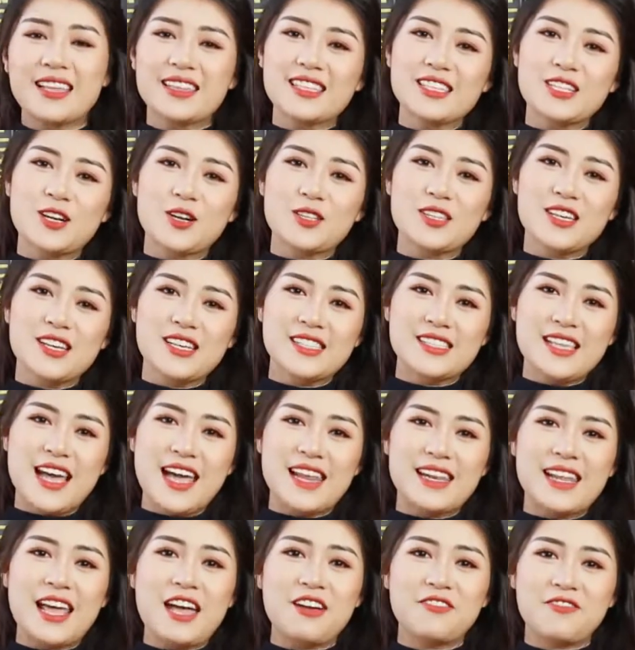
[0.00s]
Từng có thời
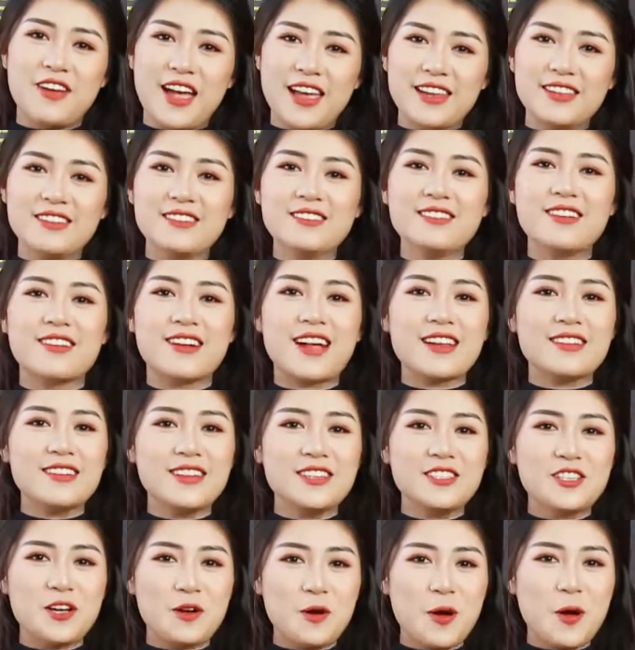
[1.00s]
gian, phái nữ ở các
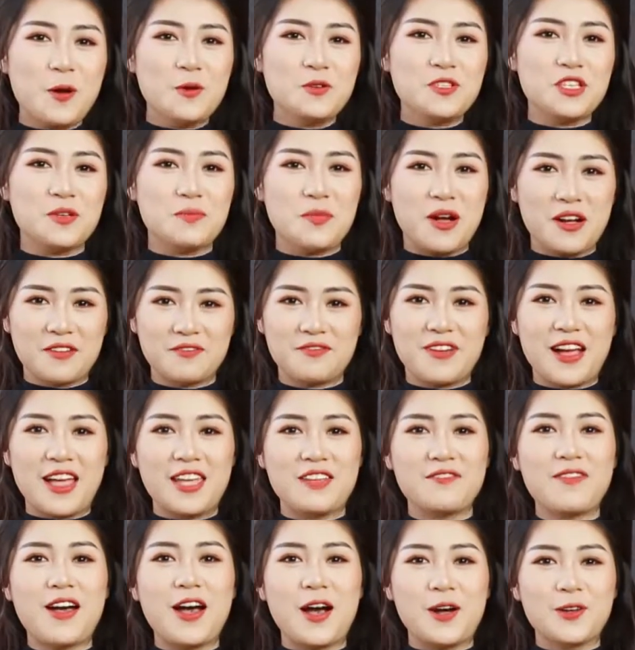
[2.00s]
nước châu Âu chỉ mặc
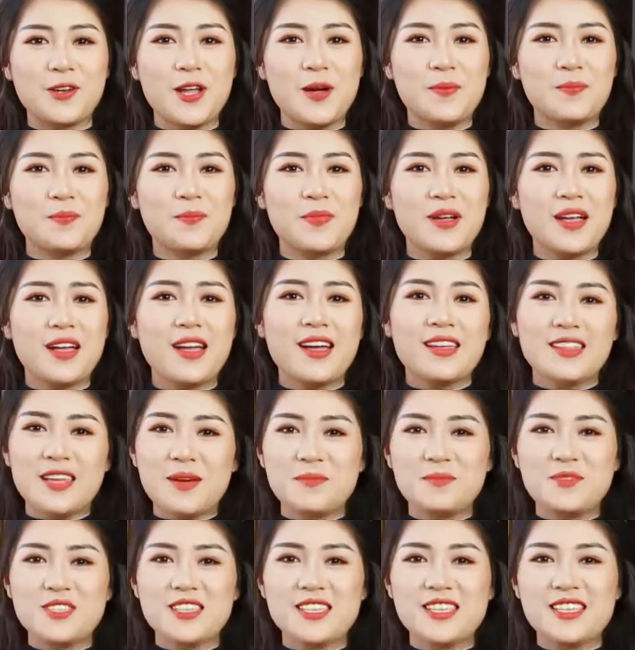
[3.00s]
váy và áo đầm.
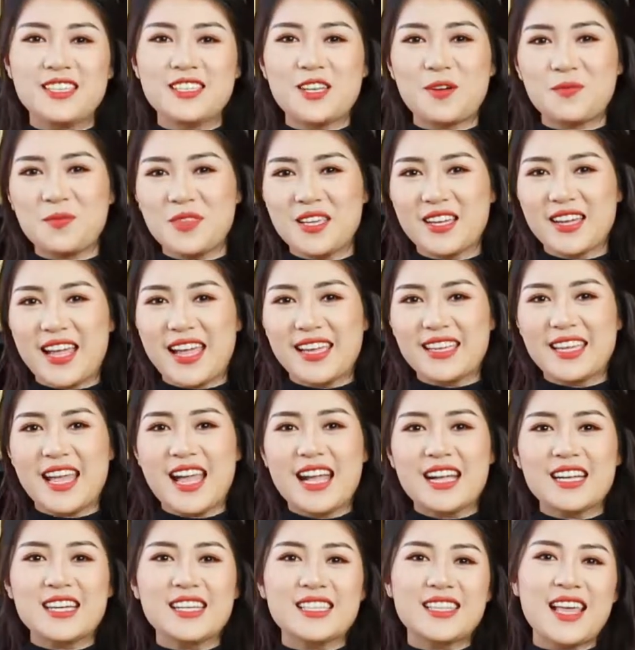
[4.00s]
Thậm chí trong tiếng Anh,
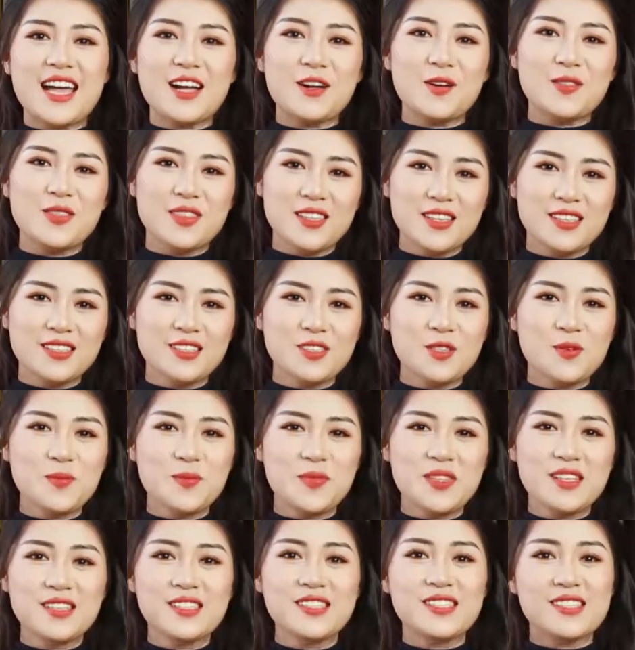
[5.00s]
người ta còn từng
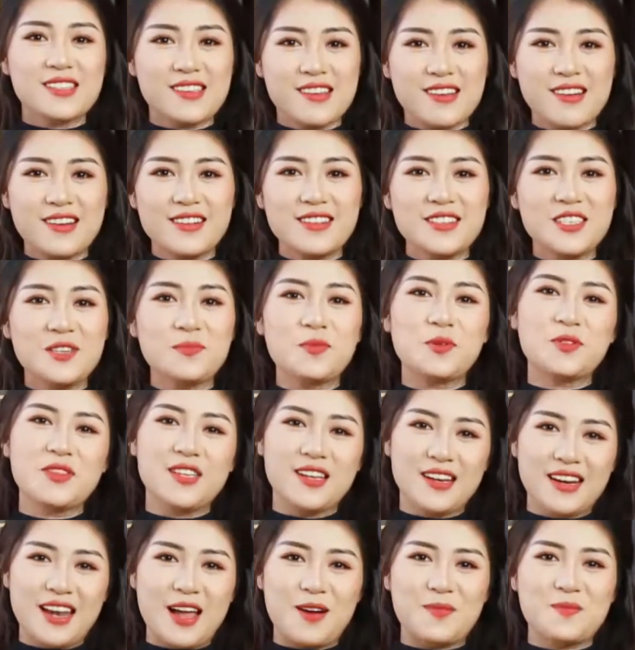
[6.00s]
dùng từ skirt như một
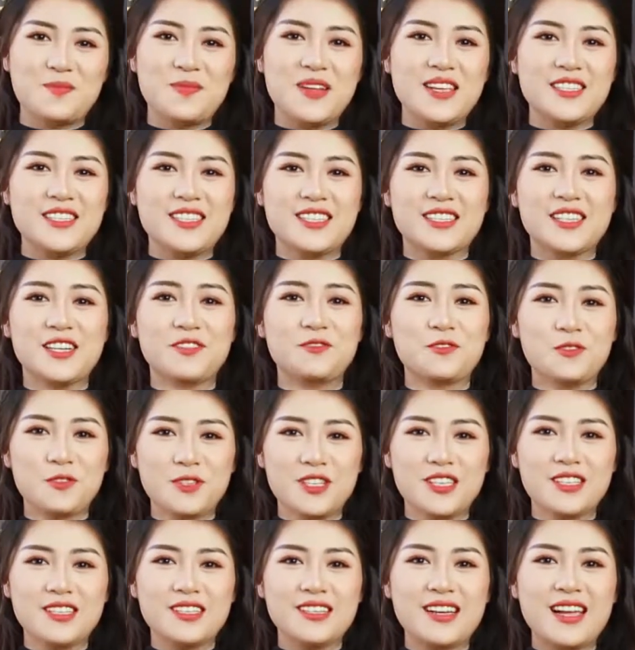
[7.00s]
tiếng lóng để chỉ người phụ
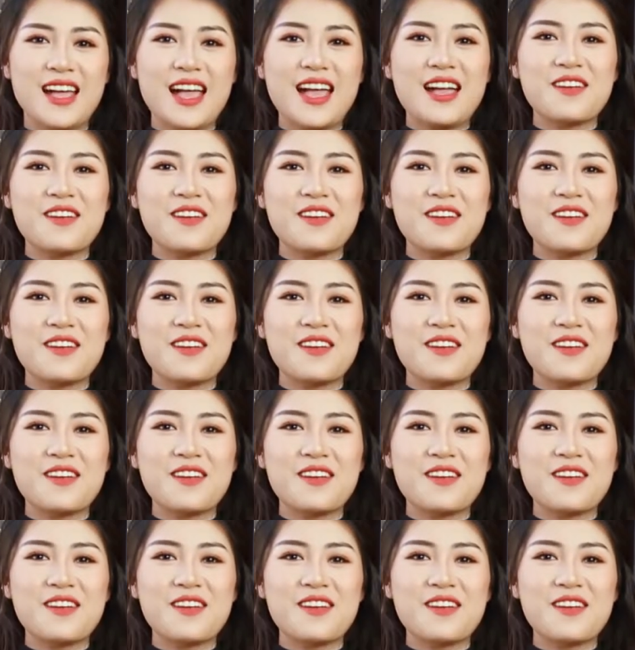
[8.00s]
nữ.